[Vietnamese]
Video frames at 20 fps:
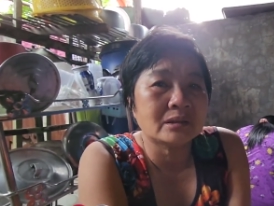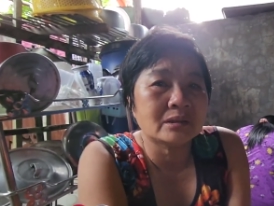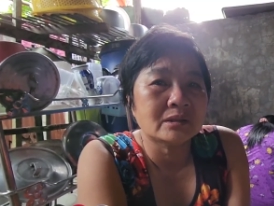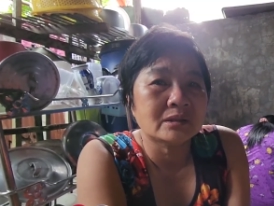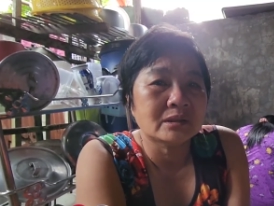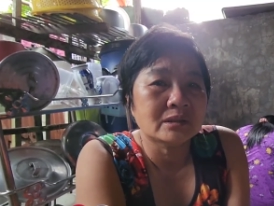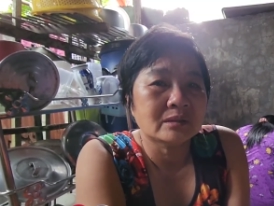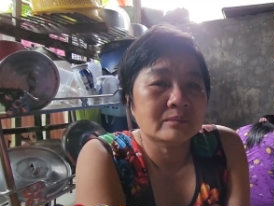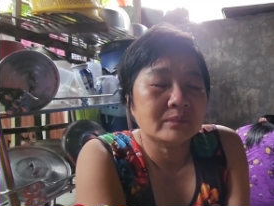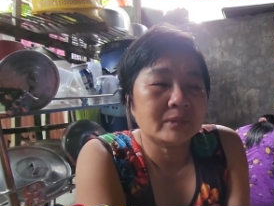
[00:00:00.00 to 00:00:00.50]
Dạ.
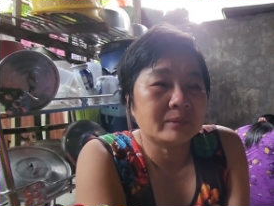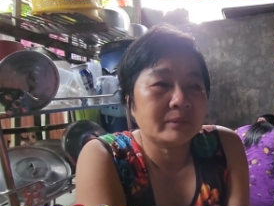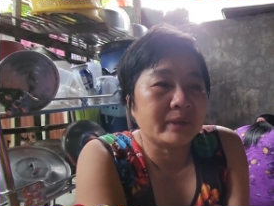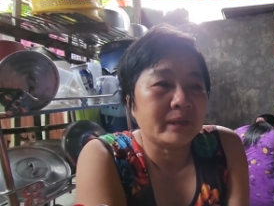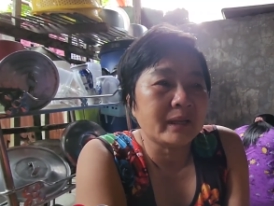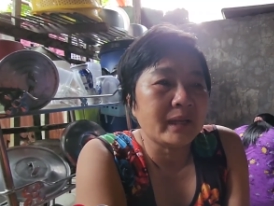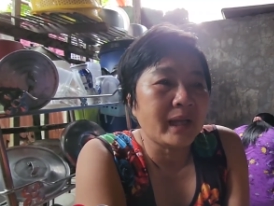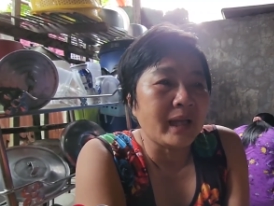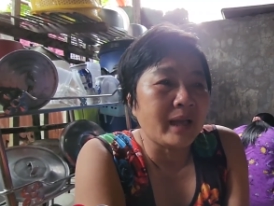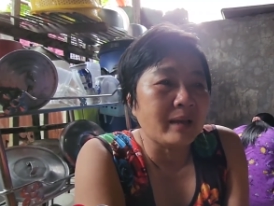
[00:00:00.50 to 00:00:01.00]
mình
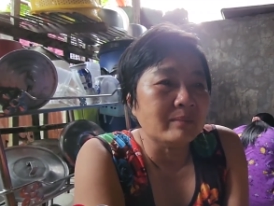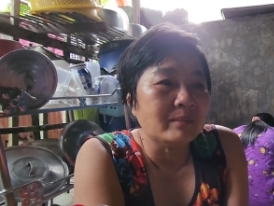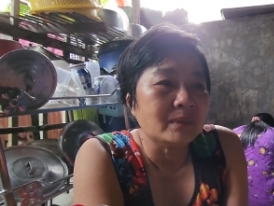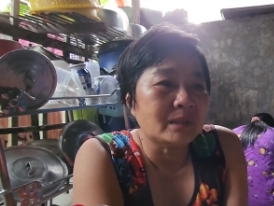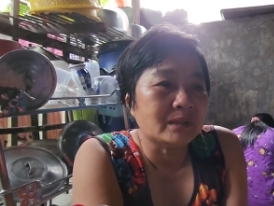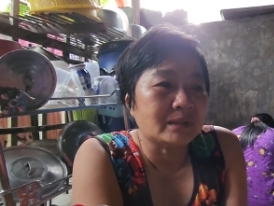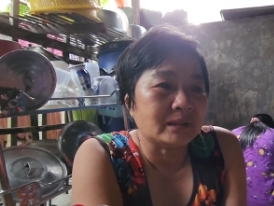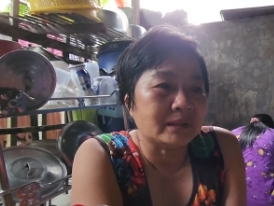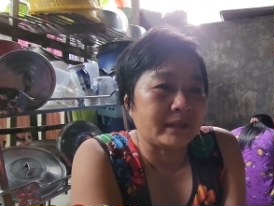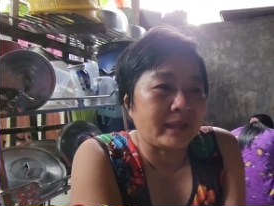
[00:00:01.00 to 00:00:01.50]
phải gán
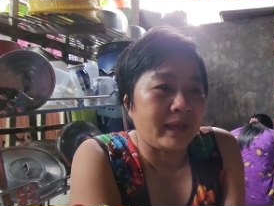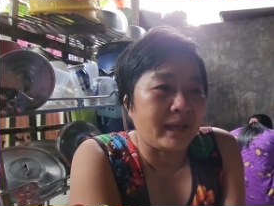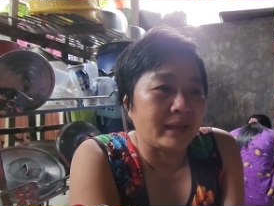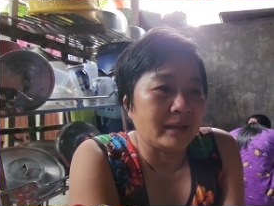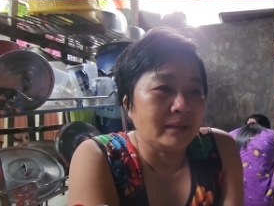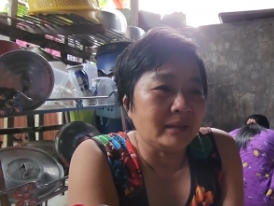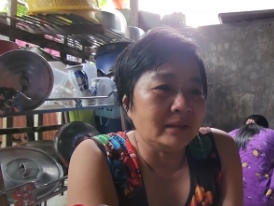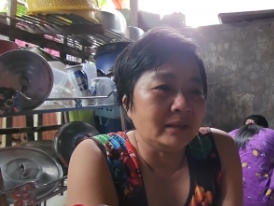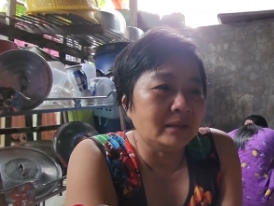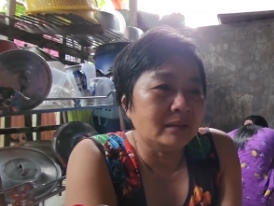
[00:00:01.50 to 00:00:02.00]
bươn
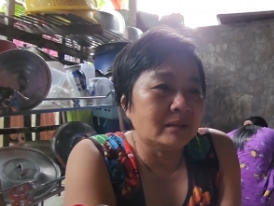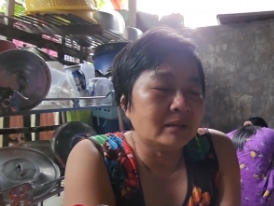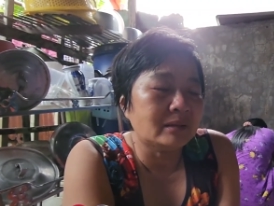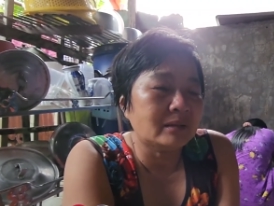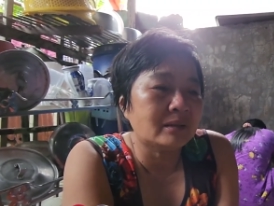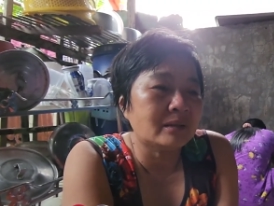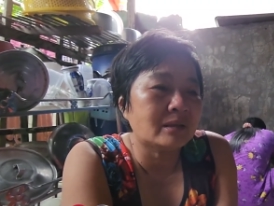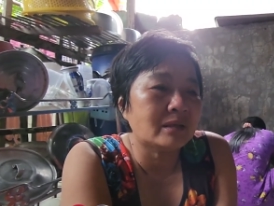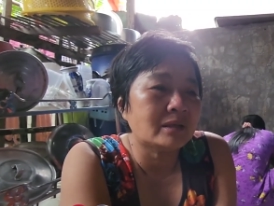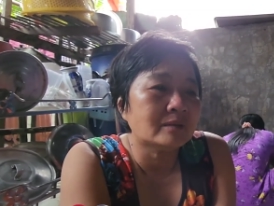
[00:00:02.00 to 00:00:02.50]
chạy
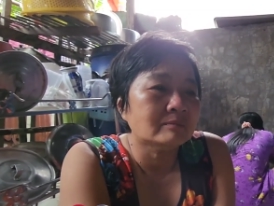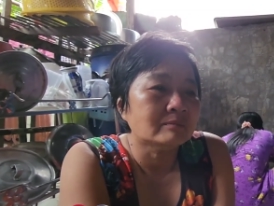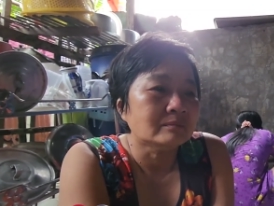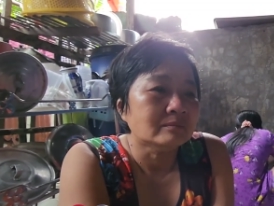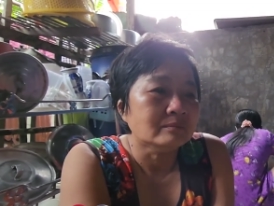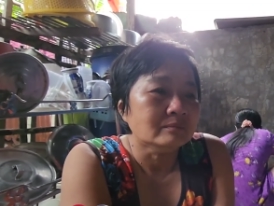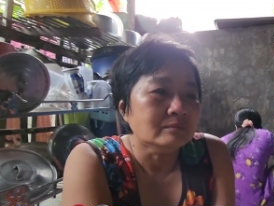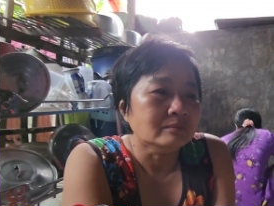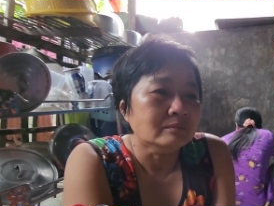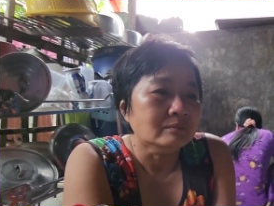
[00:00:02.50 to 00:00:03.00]
dạ.
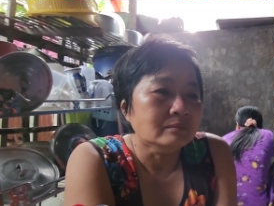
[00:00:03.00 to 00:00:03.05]
yeah.